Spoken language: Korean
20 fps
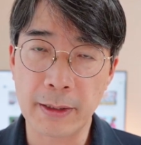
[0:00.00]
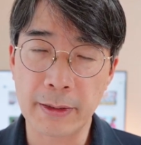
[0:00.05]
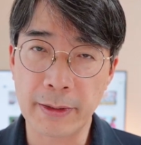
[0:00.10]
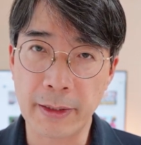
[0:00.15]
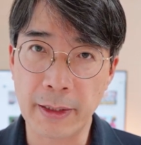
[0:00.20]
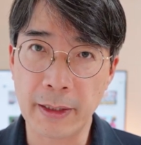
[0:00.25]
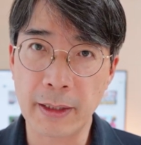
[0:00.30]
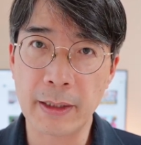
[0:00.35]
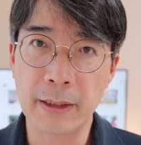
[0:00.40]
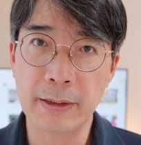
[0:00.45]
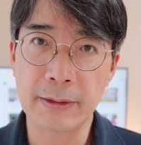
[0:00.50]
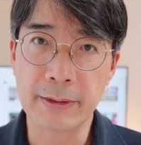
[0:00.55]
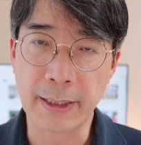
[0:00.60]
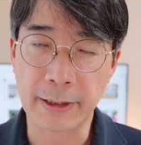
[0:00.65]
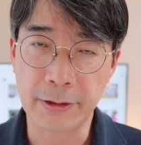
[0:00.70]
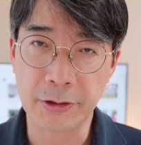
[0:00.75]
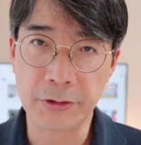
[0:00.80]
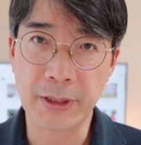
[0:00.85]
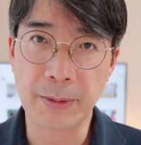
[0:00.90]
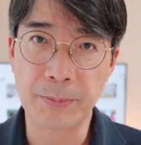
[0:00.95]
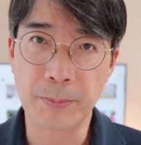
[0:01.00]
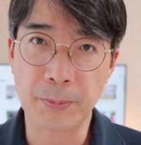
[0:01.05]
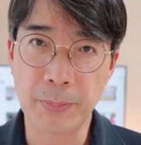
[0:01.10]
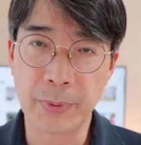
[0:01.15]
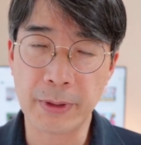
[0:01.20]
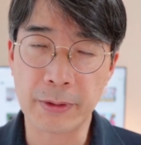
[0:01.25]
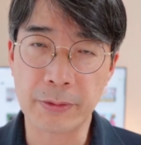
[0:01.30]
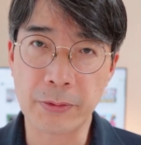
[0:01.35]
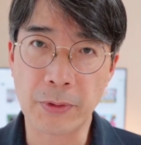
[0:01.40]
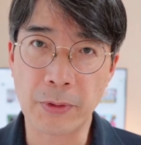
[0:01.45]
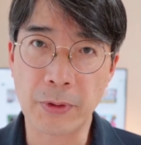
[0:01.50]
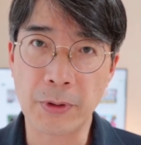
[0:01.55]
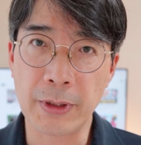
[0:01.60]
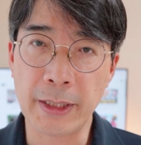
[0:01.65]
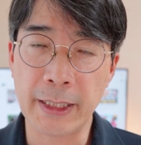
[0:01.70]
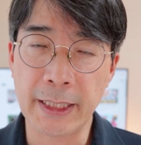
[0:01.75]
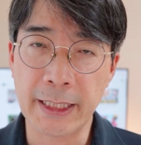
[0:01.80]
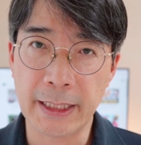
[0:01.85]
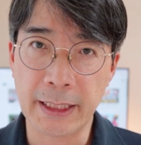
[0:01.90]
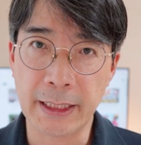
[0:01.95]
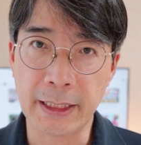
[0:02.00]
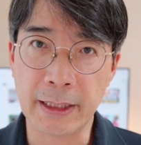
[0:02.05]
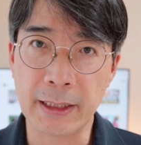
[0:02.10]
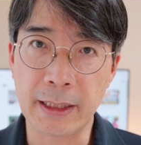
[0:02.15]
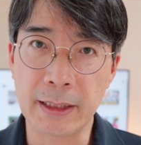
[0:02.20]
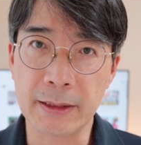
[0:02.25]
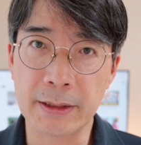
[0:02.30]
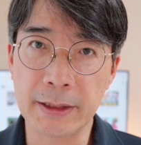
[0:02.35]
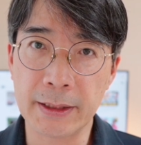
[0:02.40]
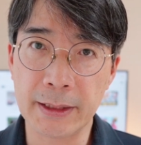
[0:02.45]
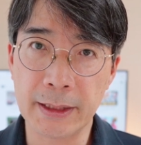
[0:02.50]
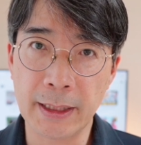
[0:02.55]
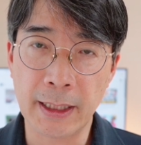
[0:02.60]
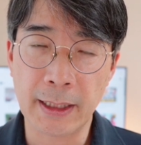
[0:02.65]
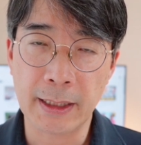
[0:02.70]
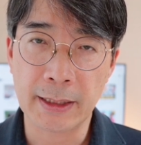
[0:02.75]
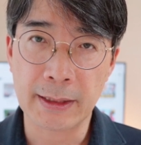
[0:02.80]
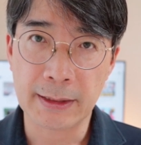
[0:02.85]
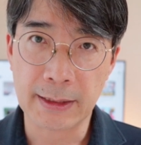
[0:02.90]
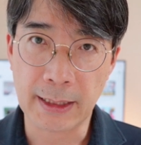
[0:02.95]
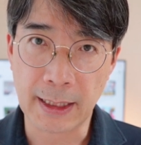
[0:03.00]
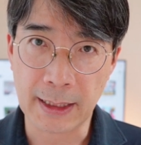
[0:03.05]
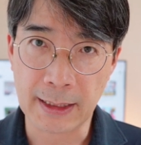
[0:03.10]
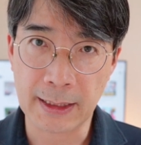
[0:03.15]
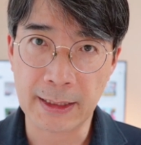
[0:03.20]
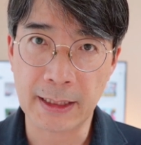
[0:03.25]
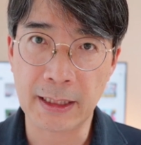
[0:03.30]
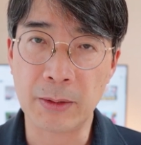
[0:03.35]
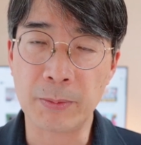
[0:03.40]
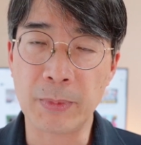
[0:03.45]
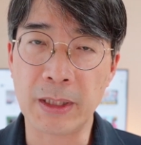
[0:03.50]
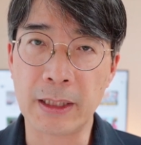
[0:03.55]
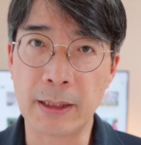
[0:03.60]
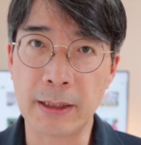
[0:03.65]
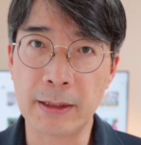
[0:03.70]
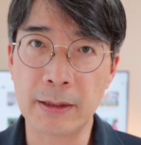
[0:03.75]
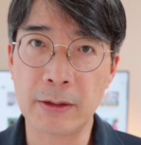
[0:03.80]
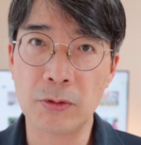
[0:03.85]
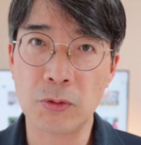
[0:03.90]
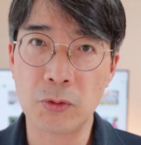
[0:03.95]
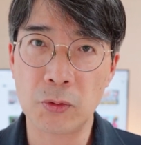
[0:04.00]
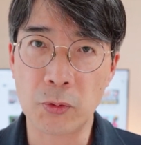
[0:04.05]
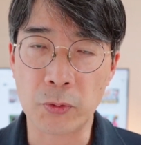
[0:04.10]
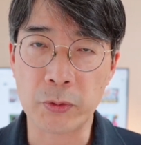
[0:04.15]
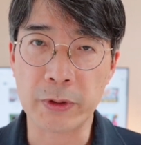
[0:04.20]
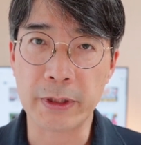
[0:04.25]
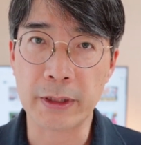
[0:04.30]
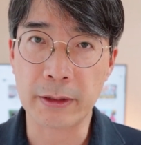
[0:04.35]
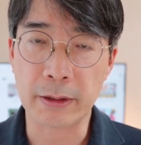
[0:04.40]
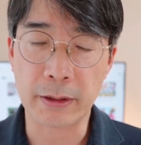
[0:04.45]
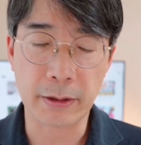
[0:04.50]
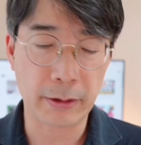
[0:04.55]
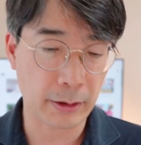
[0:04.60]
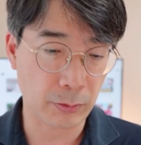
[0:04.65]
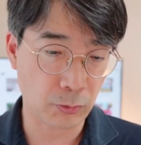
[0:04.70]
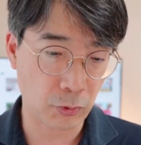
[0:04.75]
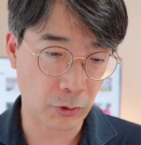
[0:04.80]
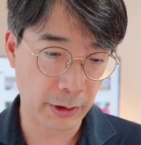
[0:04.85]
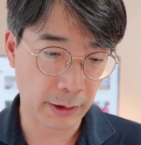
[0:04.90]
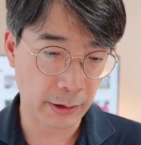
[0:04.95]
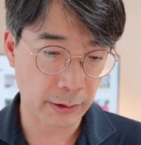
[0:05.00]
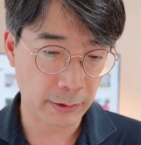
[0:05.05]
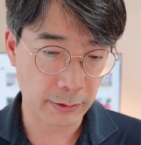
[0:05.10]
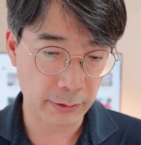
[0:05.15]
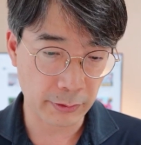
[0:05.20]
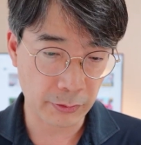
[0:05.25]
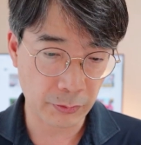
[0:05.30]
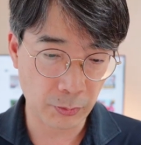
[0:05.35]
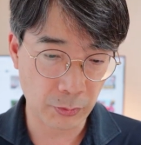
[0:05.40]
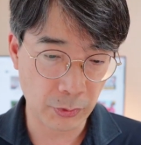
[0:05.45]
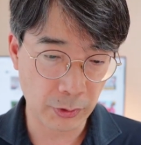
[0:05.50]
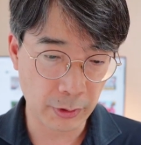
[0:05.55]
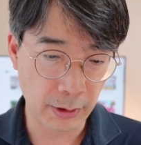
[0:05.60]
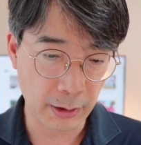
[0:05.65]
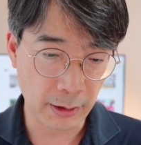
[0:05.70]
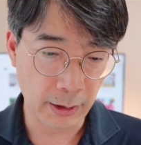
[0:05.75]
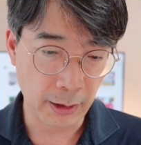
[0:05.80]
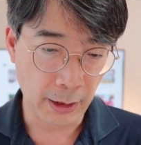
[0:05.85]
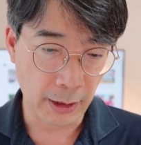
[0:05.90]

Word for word: 대자연 앞에서 인간은 작기만한 존재이기 때문에 그렇습니다.